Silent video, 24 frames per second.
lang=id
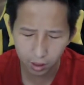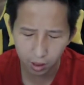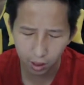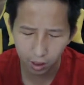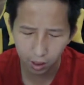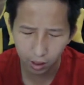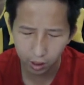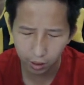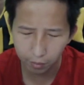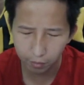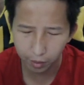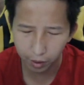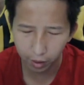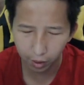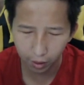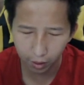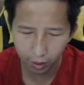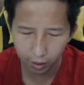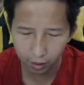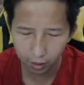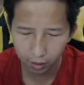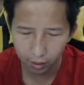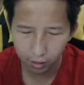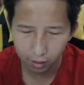kalian
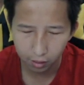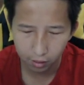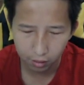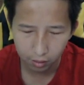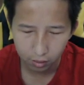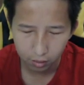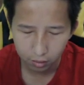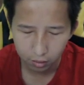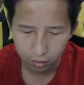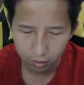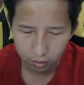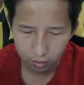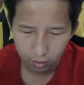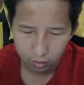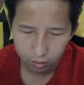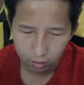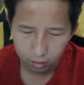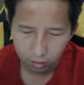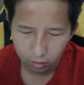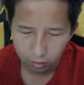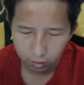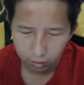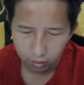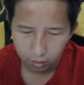pakai
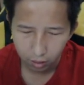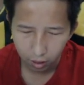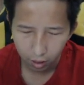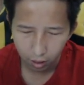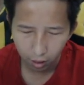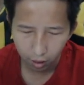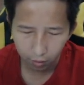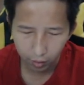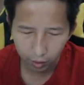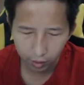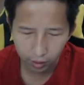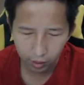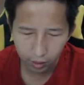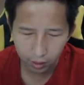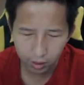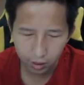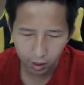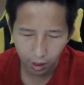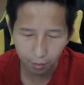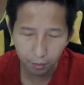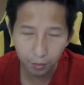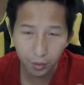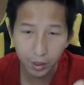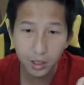kalian matiin
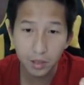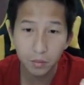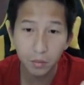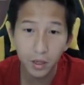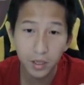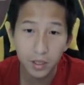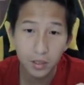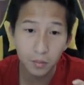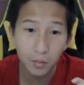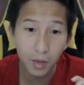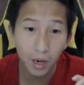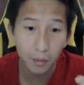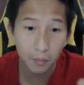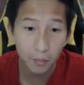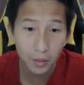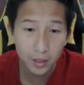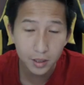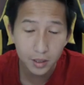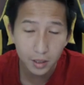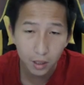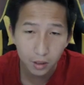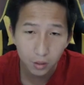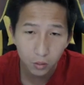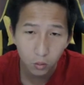sampai 99 plus
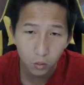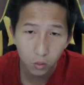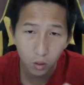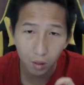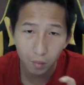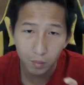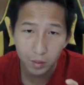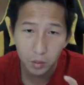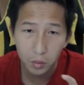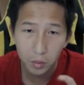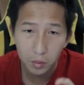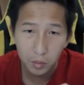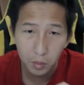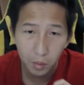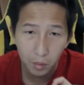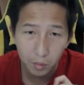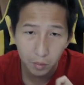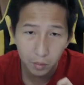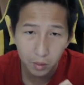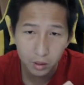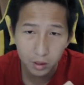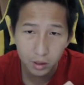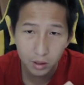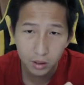ya tunggu sampai 99
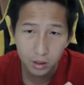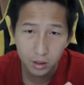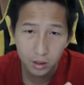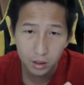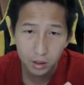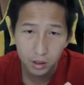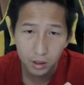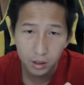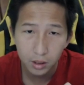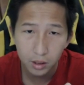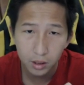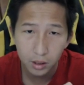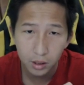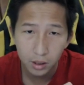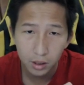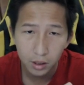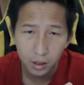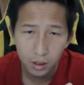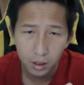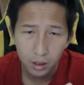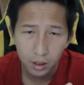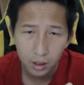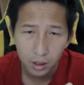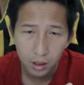plus
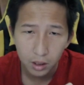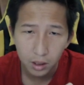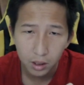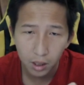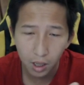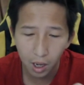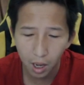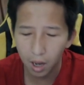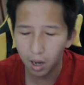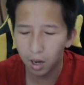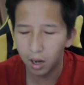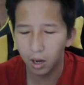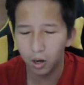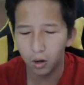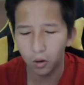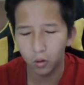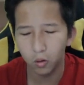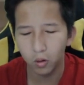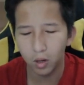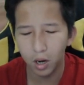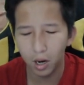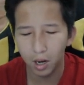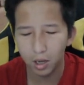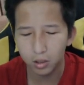nah kalau
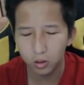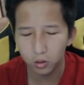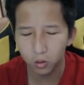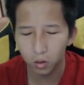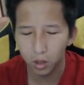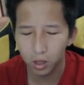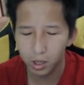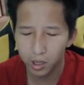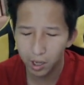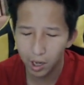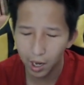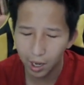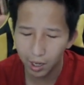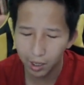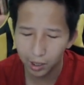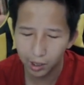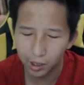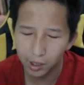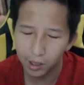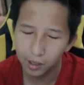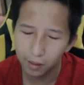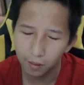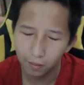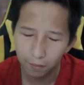udah langsung kalian lari
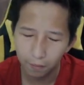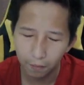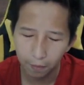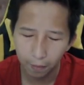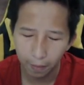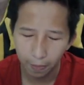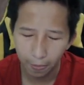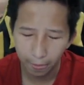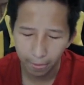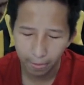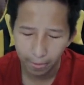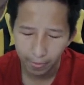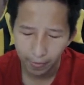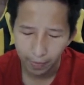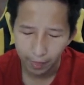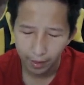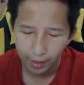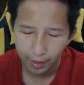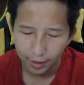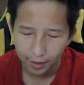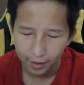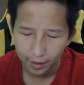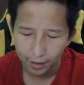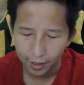
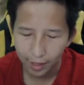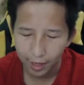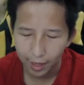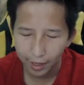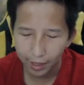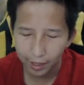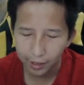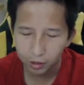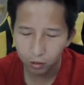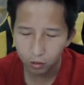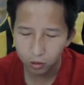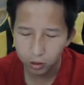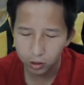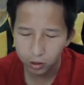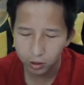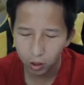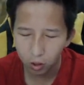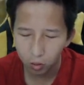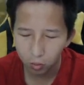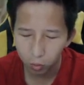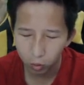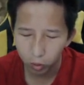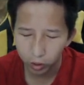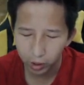lari ya terus
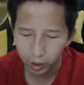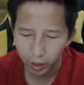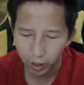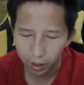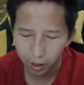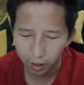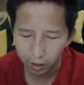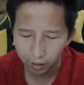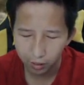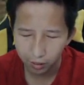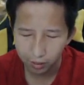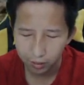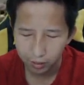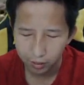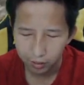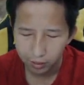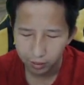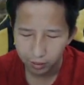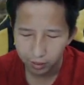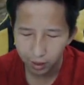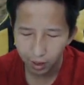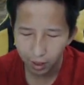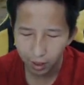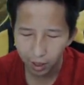sejauh mungkin ya
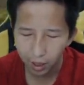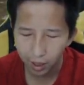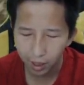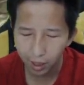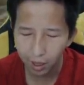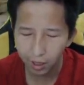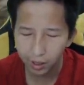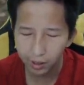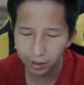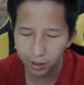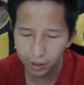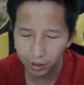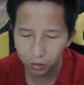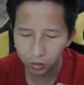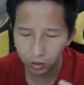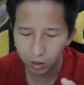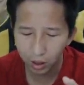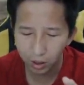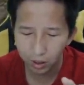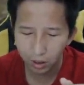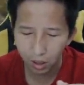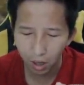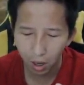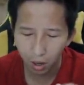jangan larinya itu
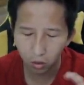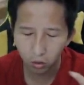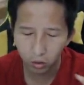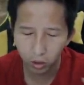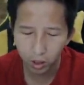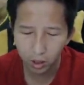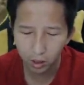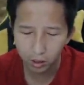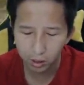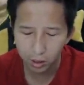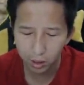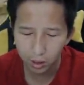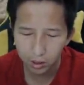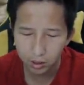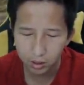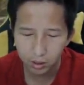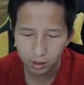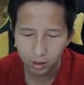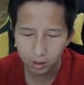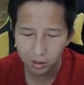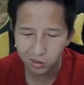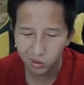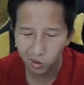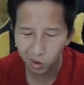jangan terlalu dekat guys
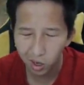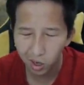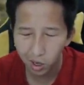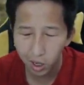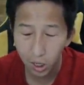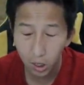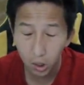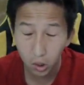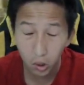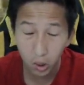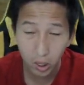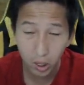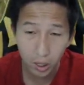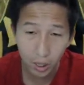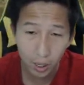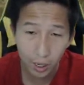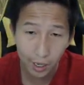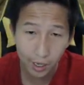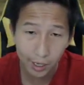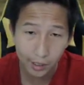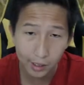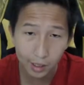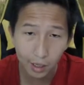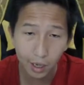soalnya kalau kalian
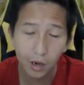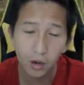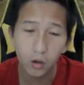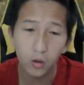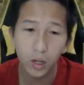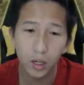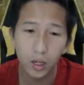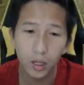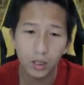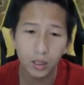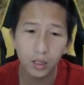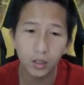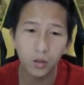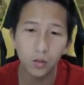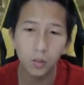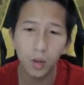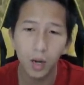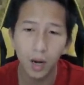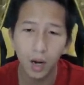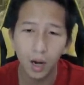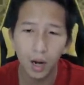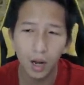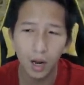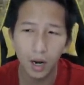lari terlalu dekat itu
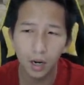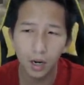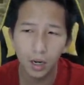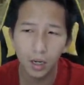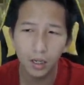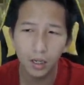bakal